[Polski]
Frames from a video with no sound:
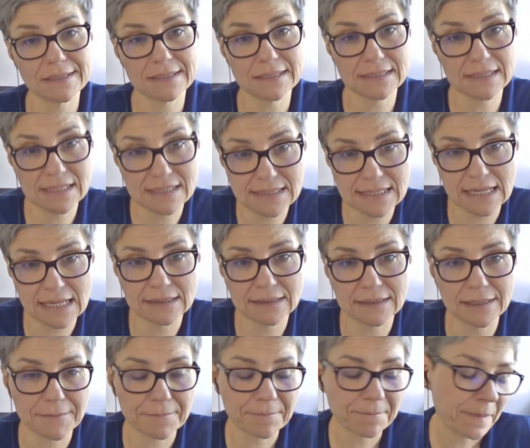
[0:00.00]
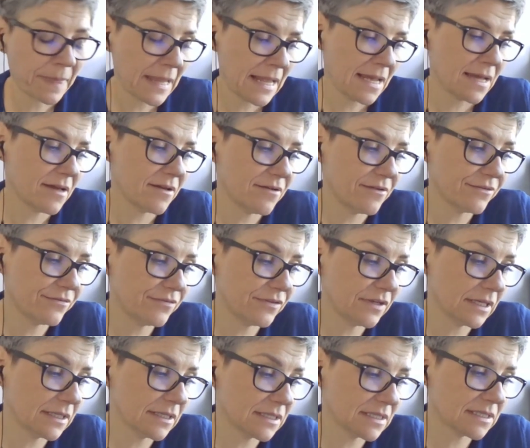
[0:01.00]
y, zasadne.
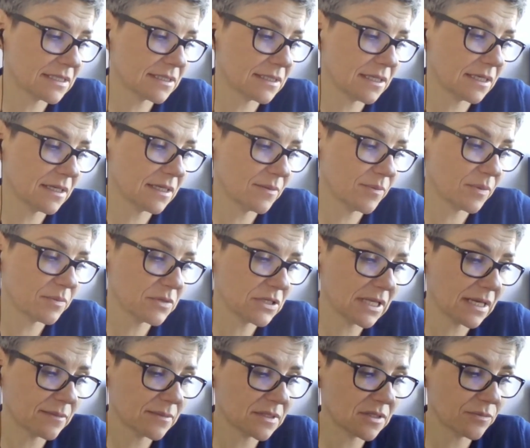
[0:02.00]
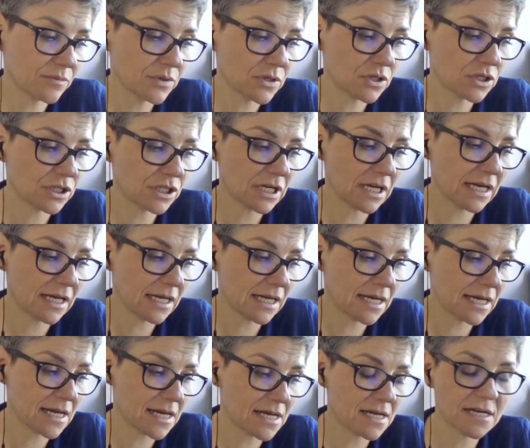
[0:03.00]
Więc pomyślałam sobie,
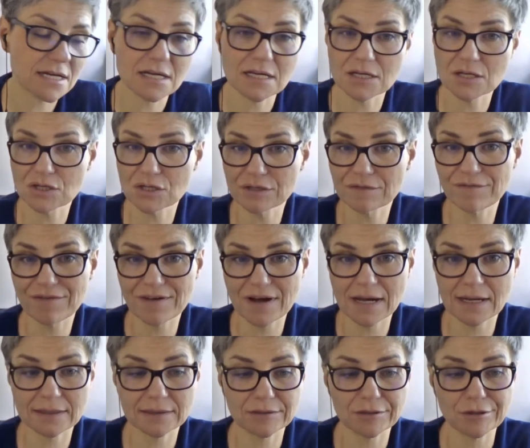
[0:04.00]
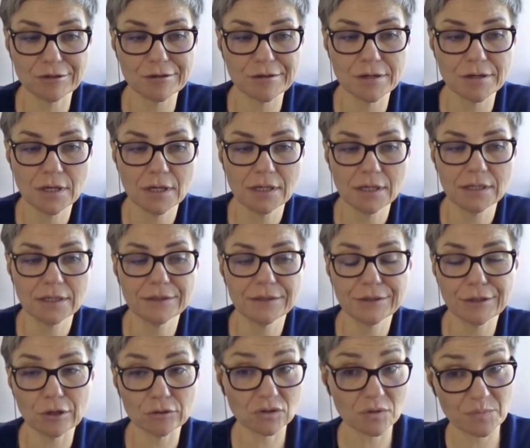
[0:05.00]
że, że warto
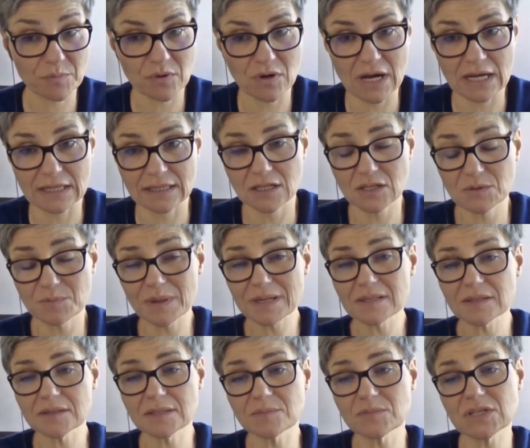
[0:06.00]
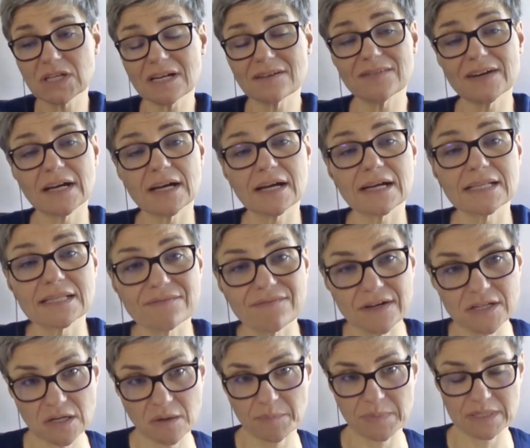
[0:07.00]
o tym pogadać. Bardzo jestem ciekawa, jaka jest
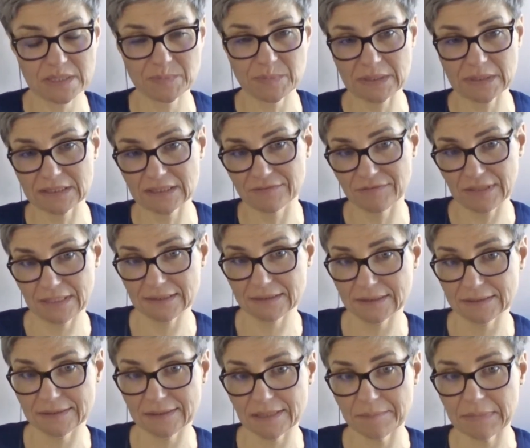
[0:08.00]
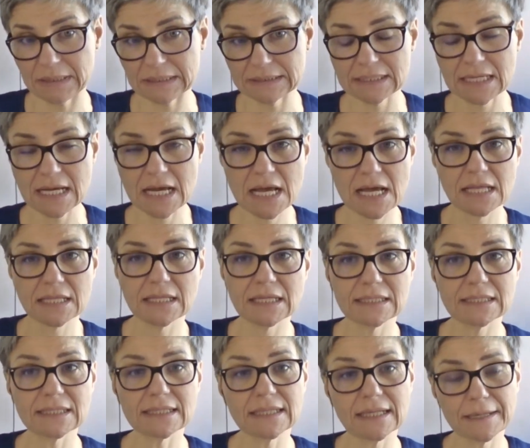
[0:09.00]
Wasza perspektywa na ten temat. Na
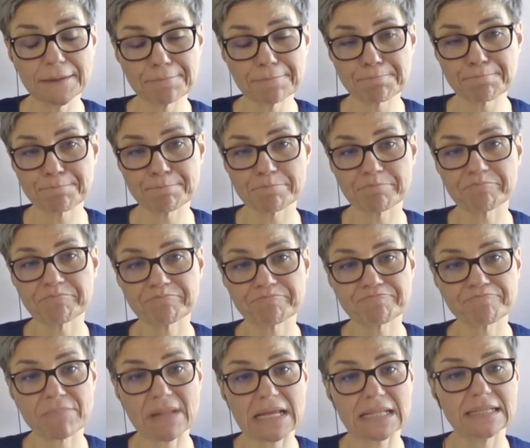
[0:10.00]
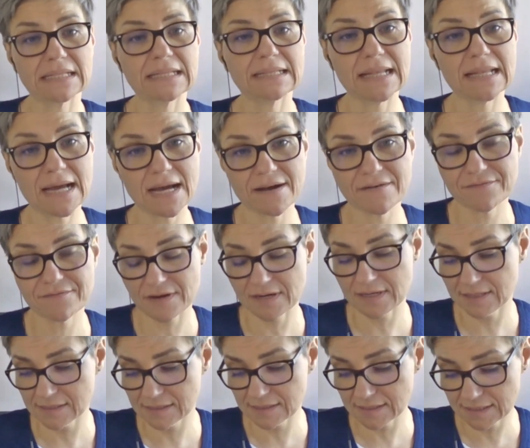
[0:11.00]
ile mm, dla
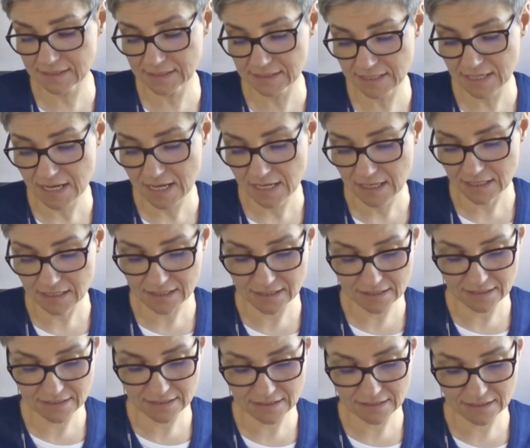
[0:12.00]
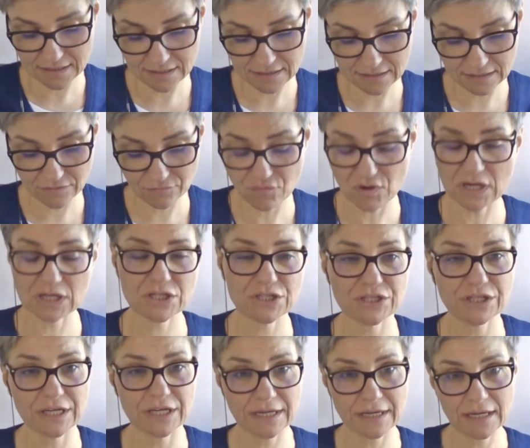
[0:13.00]
Was, no
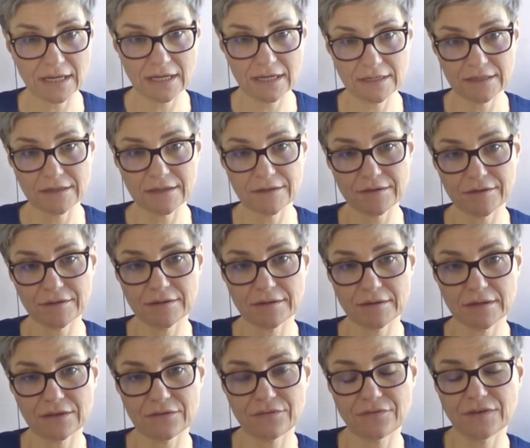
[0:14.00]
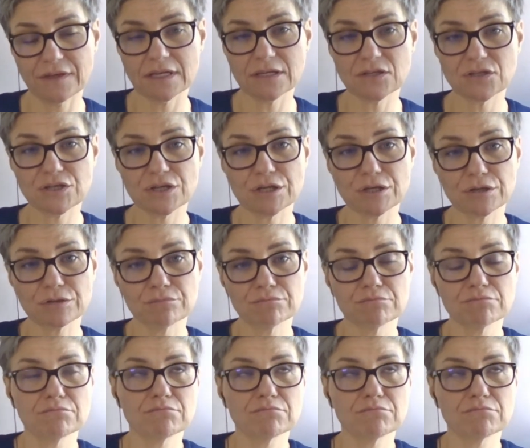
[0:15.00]
właśnie, kwiecień